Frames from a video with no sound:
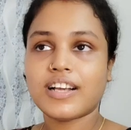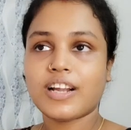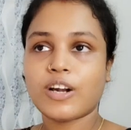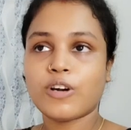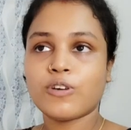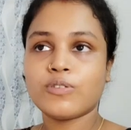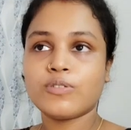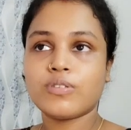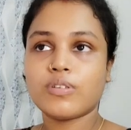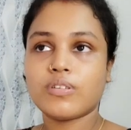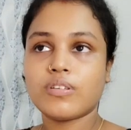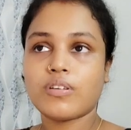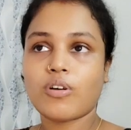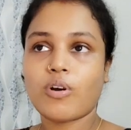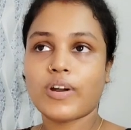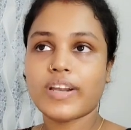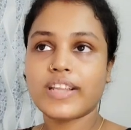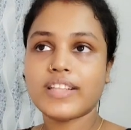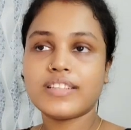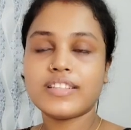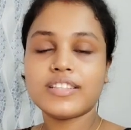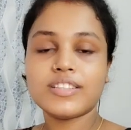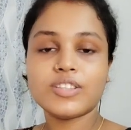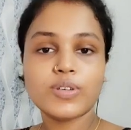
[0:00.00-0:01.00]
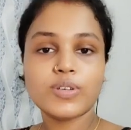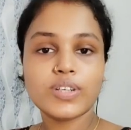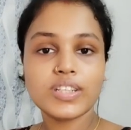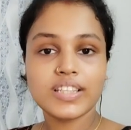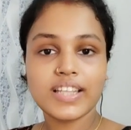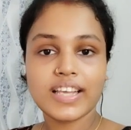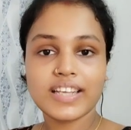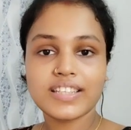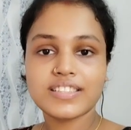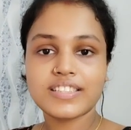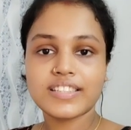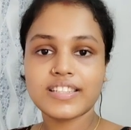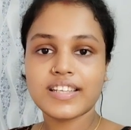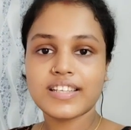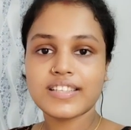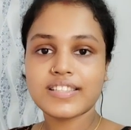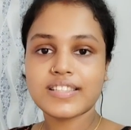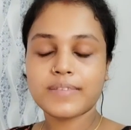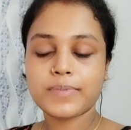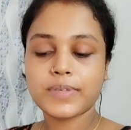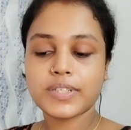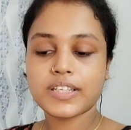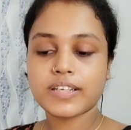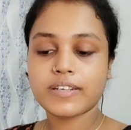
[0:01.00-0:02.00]
কারণ অনেক দিন ধরে দেখছি
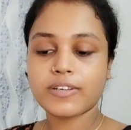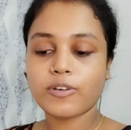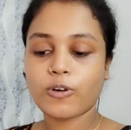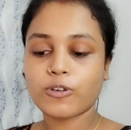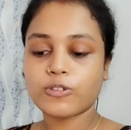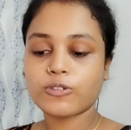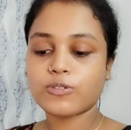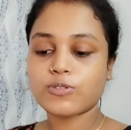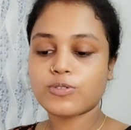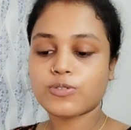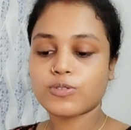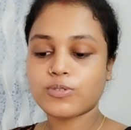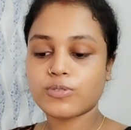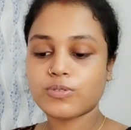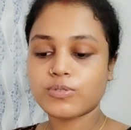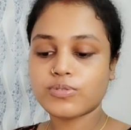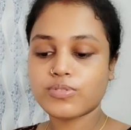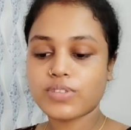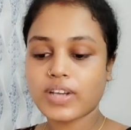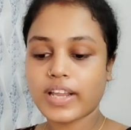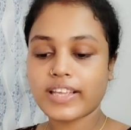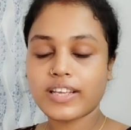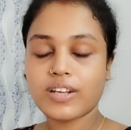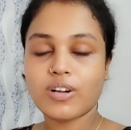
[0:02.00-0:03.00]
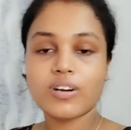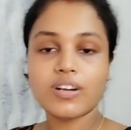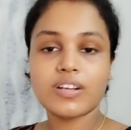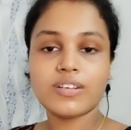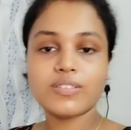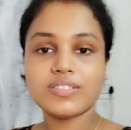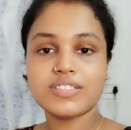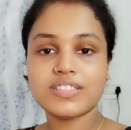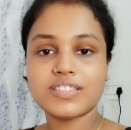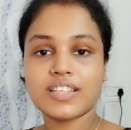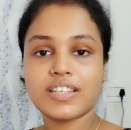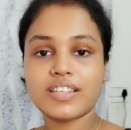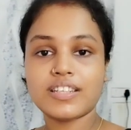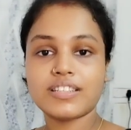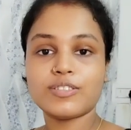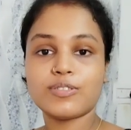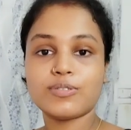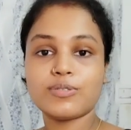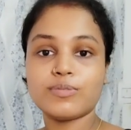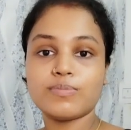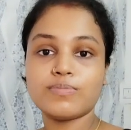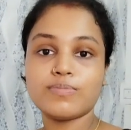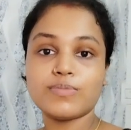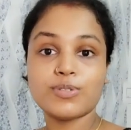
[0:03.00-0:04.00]
রেসিপিটা অথচ ট্রাই করা হচ্ছে না
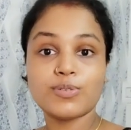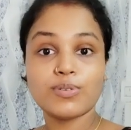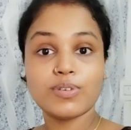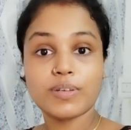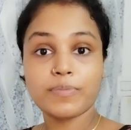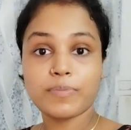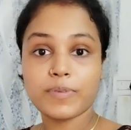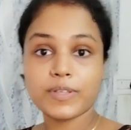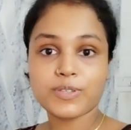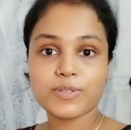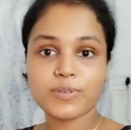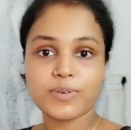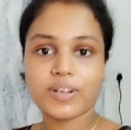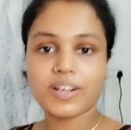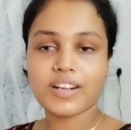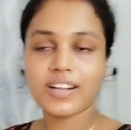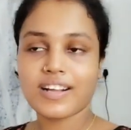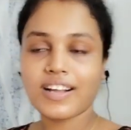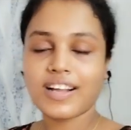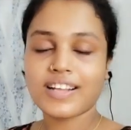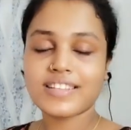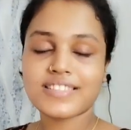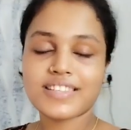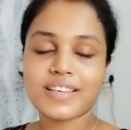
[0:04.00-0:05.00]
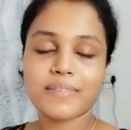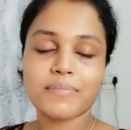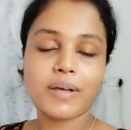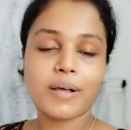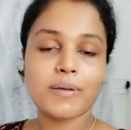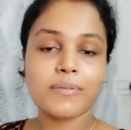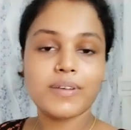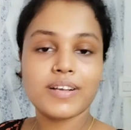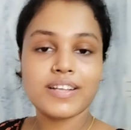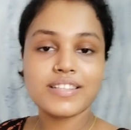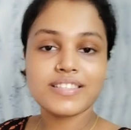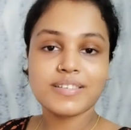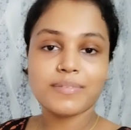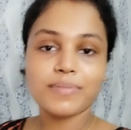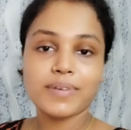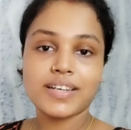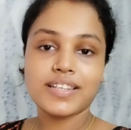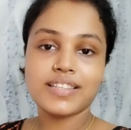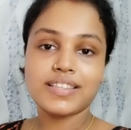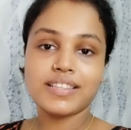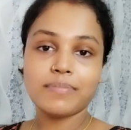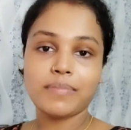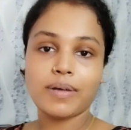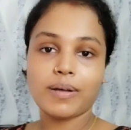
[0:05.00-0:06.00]
তো সোনাপে সোহাগা আজকে বাবা আছে
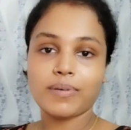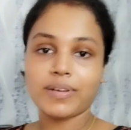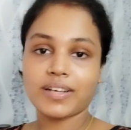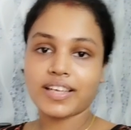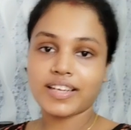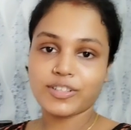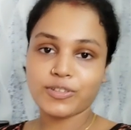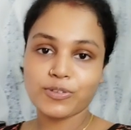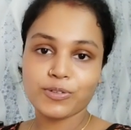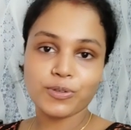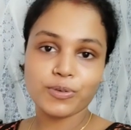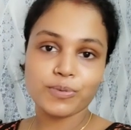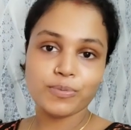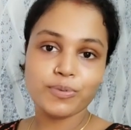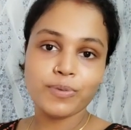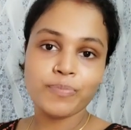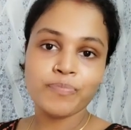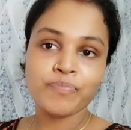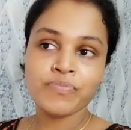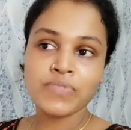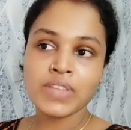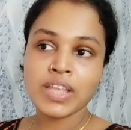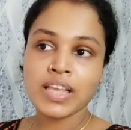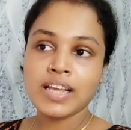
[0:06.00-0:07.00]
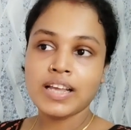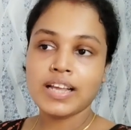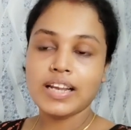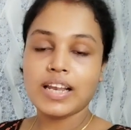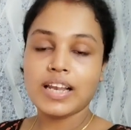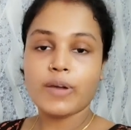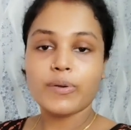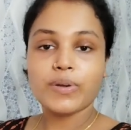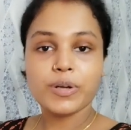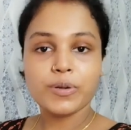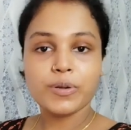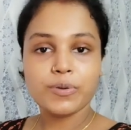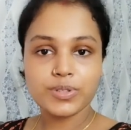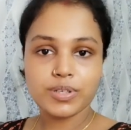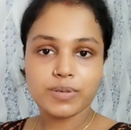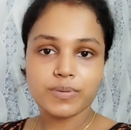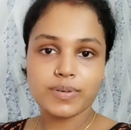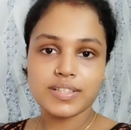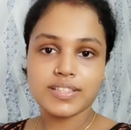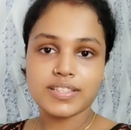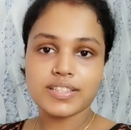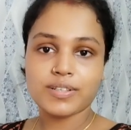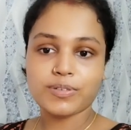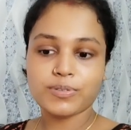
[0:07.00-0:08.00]
বাড়িতে বাবাকে একটু দেবো লাউয়ের খোসা
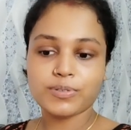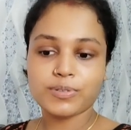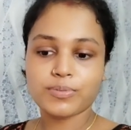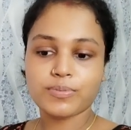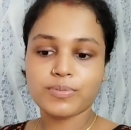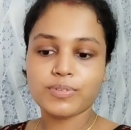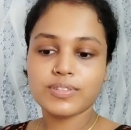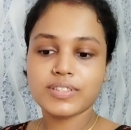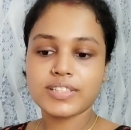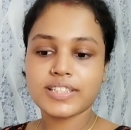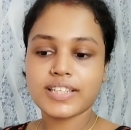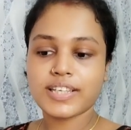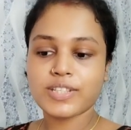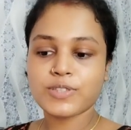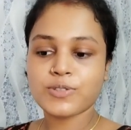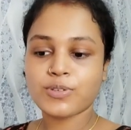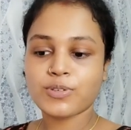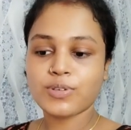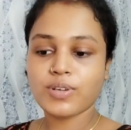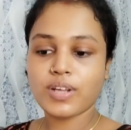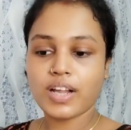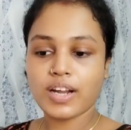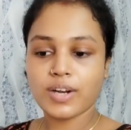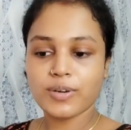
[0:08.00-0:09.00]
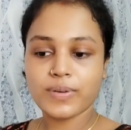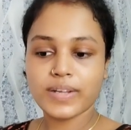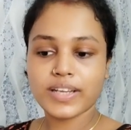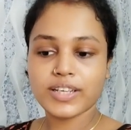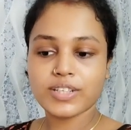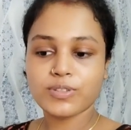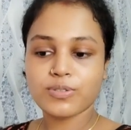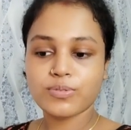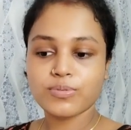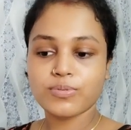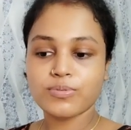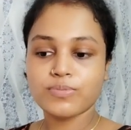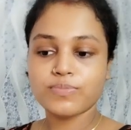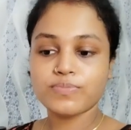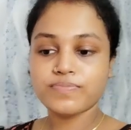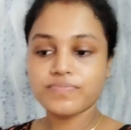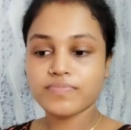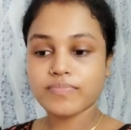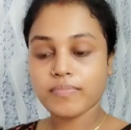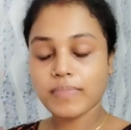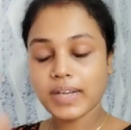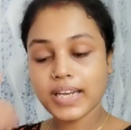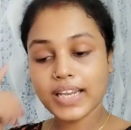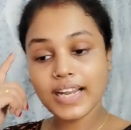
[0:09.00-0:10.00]
ভাজাটাও দেবো সেই জন্য আরও একটু
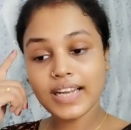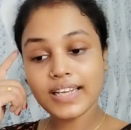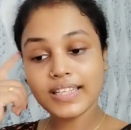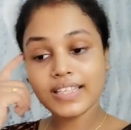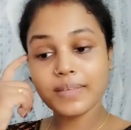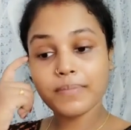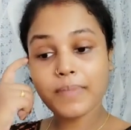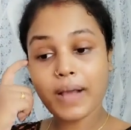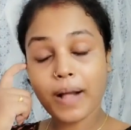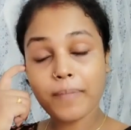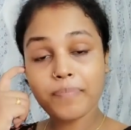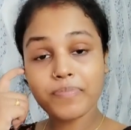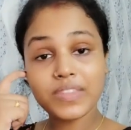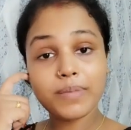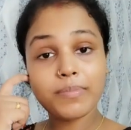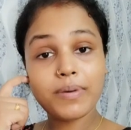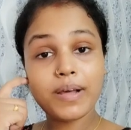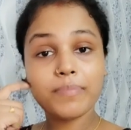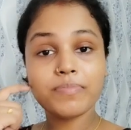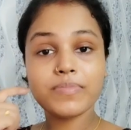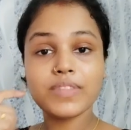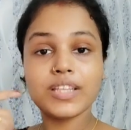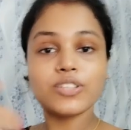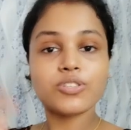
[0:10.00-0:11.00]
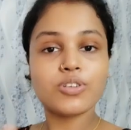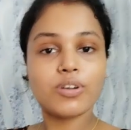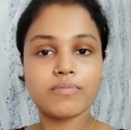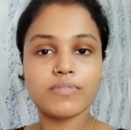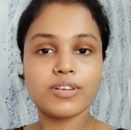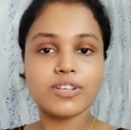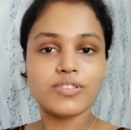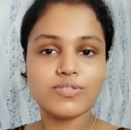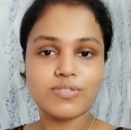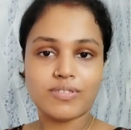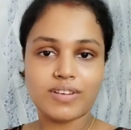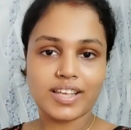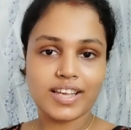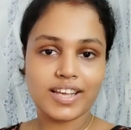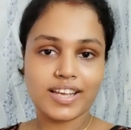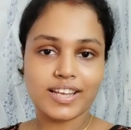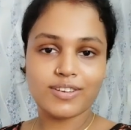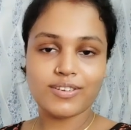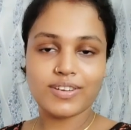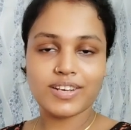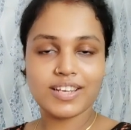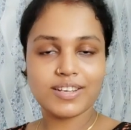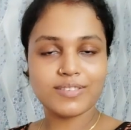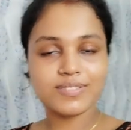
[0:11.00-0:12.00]
মানে আর কি ভাবতে ভাবতে সময় চলে
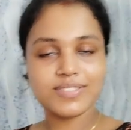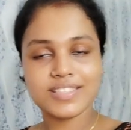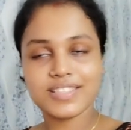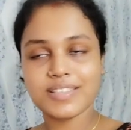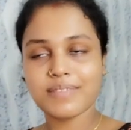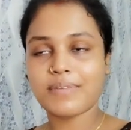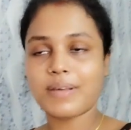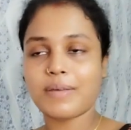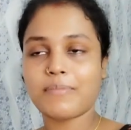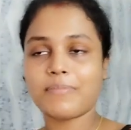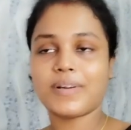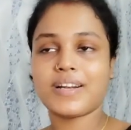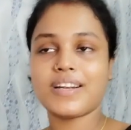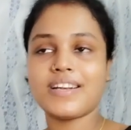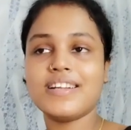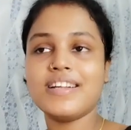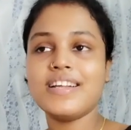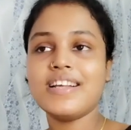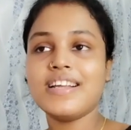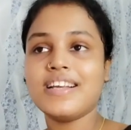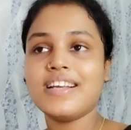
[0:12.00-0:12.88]
গেল এটা হচ্ছে ব্যাপার